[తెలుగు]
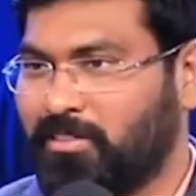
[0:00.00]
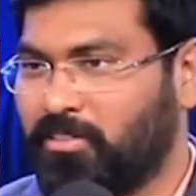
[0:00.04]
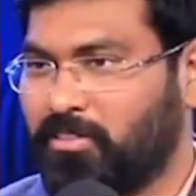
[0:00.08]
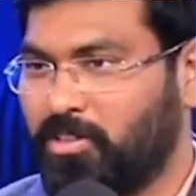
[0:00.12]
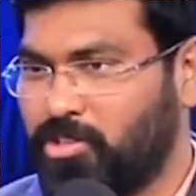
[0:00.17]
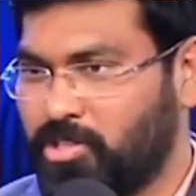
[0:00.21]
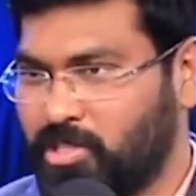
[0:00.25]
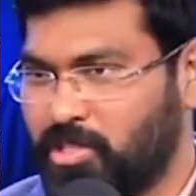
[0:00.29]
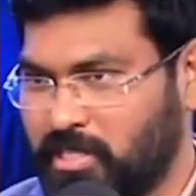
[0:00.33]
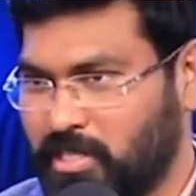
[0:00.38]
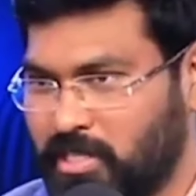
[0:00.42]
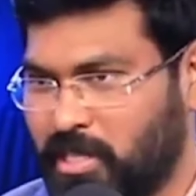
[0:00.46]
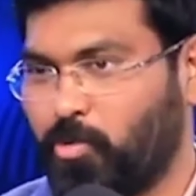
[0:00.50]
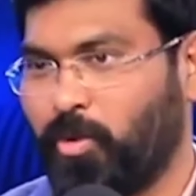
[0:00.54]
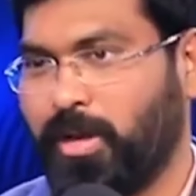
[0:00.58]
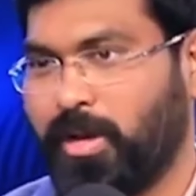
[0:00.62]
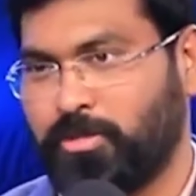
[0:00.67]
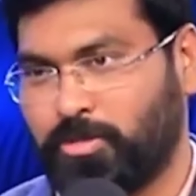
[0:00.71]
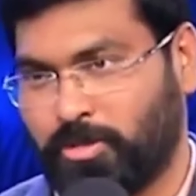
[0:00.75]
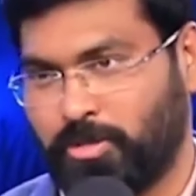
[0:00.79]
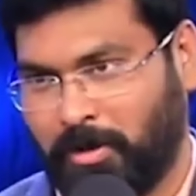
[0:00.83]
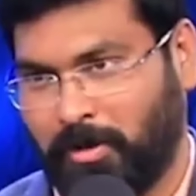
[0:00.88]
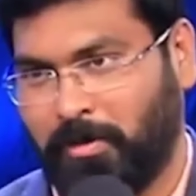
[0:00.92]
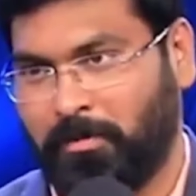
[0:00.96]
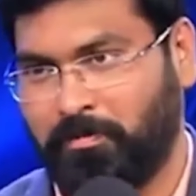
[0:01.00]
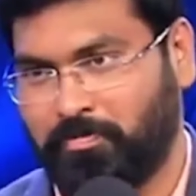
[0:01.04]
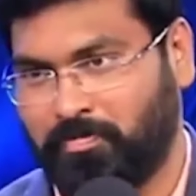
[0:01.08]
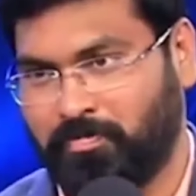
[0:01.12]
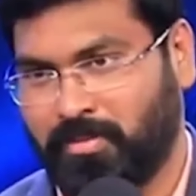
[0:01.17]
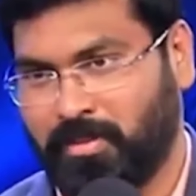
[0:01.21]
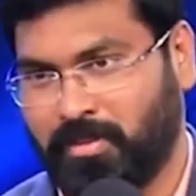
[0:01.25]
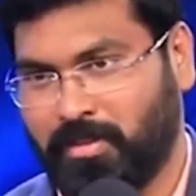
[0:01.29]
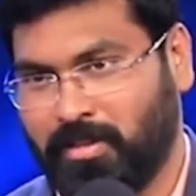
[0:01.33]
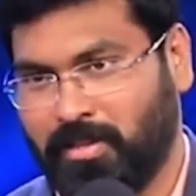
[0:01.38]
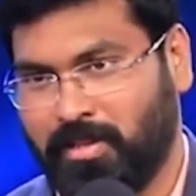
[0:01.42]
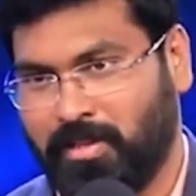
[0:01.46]
అతి చిన్న వయసులో
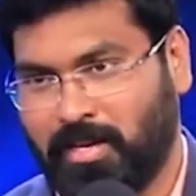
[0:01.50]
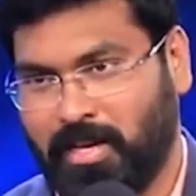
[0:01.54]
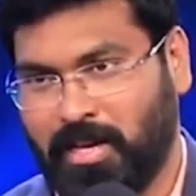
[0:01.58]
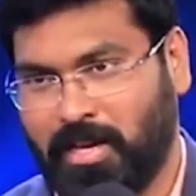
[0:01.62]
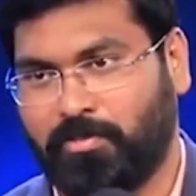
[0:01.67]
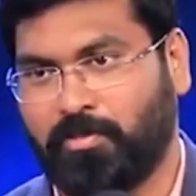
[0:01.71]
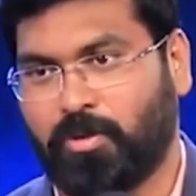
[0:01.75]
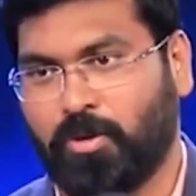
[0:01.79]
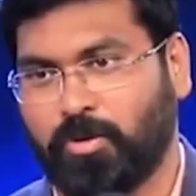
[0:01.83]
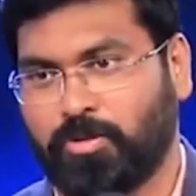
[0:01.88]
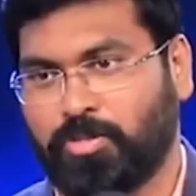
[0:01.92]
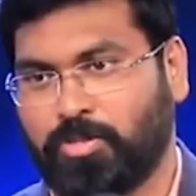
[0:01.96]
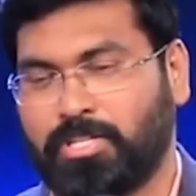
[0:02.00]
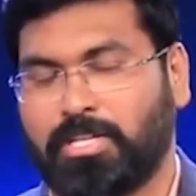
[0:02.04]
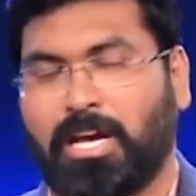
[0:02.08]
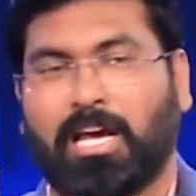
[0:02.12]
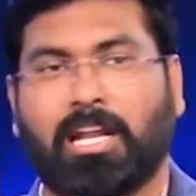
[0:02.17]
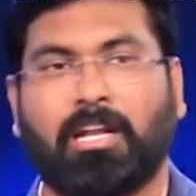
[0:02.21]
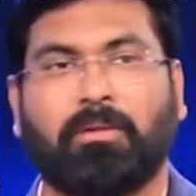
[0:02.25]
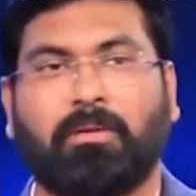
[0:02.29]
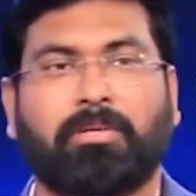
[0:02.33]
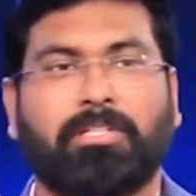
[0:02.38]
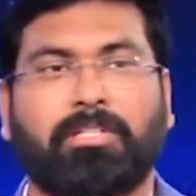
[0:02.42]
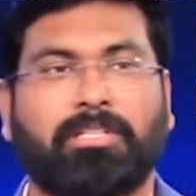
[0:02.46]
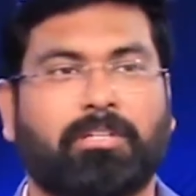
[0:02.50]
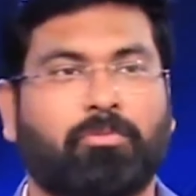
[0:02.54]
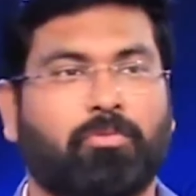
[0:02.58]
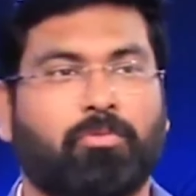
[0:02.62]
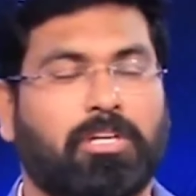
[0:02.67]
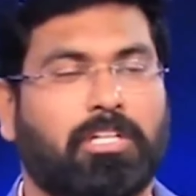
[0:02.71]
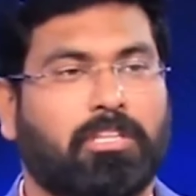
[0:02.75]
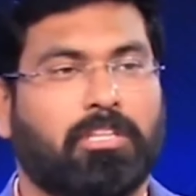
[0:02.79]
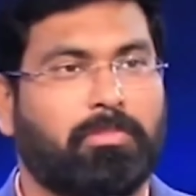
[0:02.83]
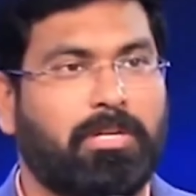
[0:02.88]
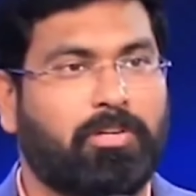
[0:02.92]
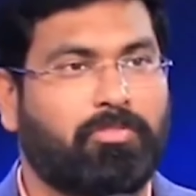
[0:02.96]
అఫ్కోర్స్ చాలామంది
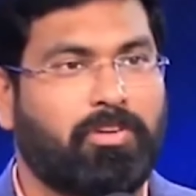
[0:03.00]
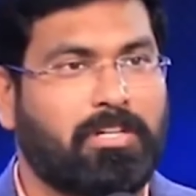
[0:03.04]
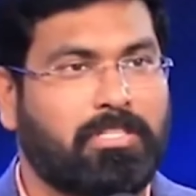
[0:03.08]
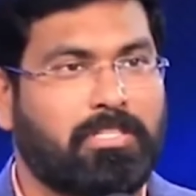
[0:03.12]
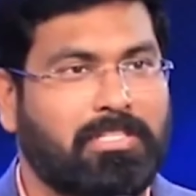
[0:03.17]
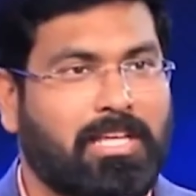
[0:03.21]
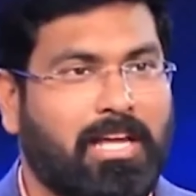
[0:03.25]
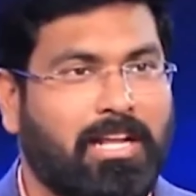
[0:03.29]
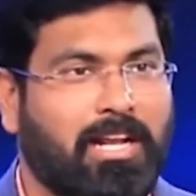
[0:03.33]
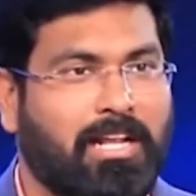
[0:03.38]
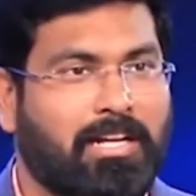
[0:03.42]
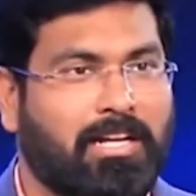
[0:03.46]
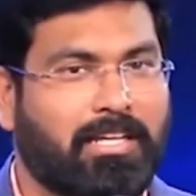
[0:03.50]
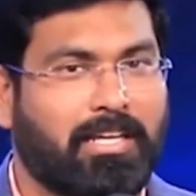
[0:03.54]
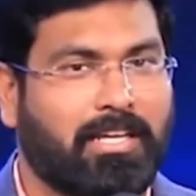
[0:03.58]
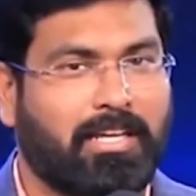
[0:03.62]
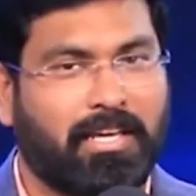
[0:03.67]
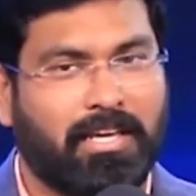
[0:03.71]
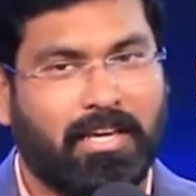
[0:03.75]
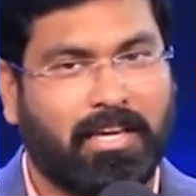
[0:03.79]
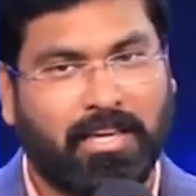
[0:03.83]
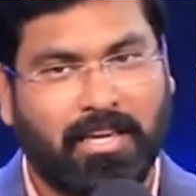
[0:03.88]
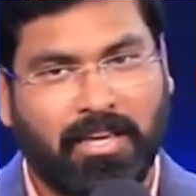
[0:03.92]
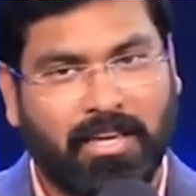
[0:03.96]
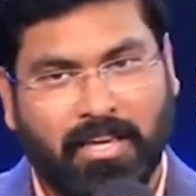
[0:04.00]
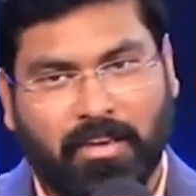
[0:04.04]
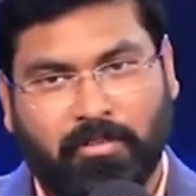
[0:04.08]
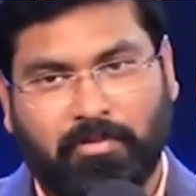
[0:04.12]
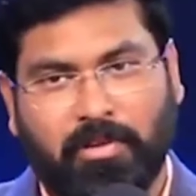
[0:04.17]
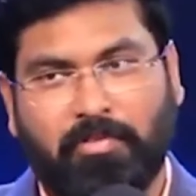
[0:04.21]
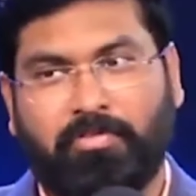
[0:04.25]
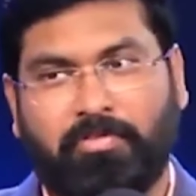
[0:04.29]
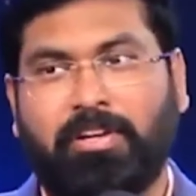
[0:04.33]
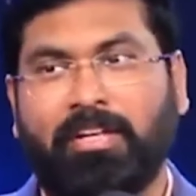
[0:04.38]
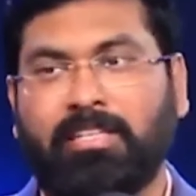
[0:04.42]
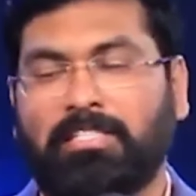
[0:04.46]
ఉన్నతమైనటువంటి స్థానానికి
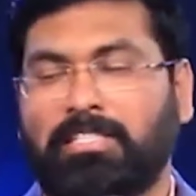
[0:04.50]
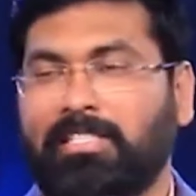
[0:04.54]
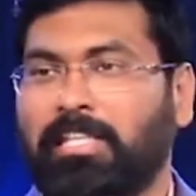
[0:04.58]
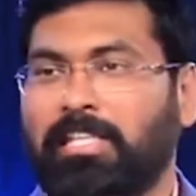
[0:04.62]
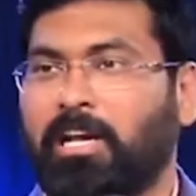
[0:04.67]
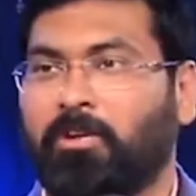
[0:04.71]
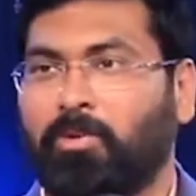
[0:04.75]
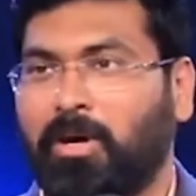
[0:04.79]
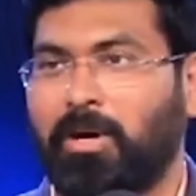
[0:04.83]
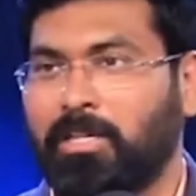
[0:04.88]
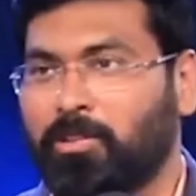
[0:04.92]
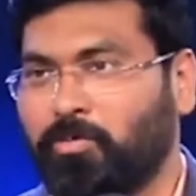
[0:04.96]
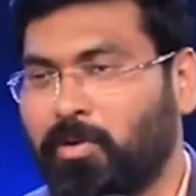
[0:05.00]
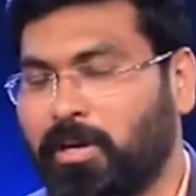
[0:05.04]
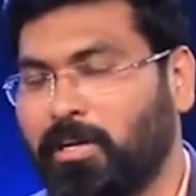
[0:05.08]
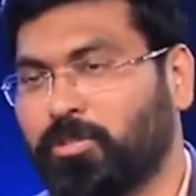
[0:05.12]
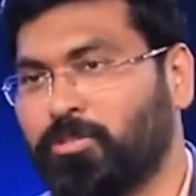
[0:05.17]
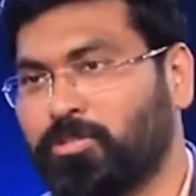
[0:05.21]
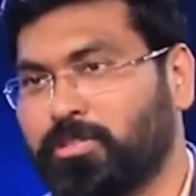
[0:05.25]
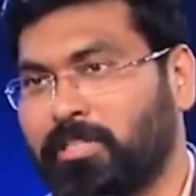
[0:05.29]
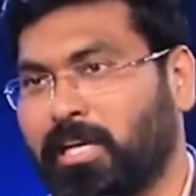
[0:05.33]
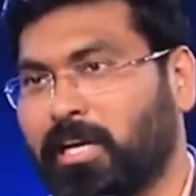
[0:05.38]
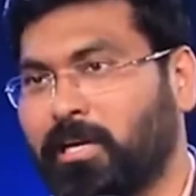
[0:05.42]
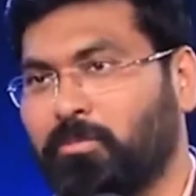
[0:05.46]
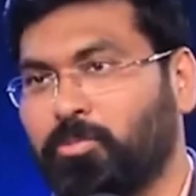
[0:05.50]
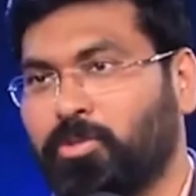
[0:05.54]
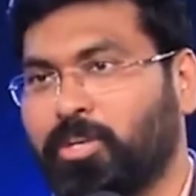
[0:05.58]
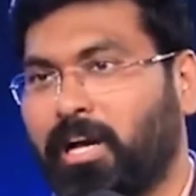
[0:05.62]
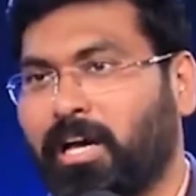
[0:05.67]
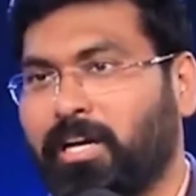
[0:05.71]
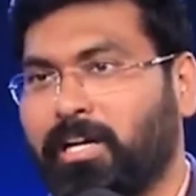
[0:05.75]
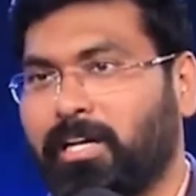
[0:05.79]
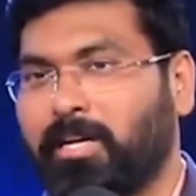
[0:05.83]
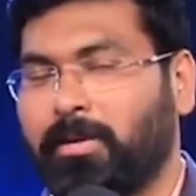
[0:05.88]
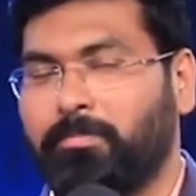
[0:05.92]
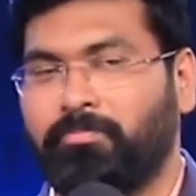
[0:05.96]
ఫిఫ్టీస్ తర్వాత వెళ్తుంటారేమో
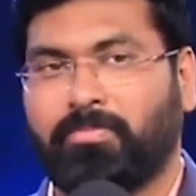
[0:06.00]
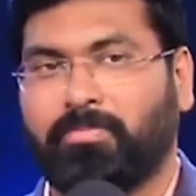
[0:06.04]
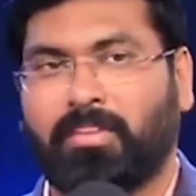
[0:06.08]
కానీ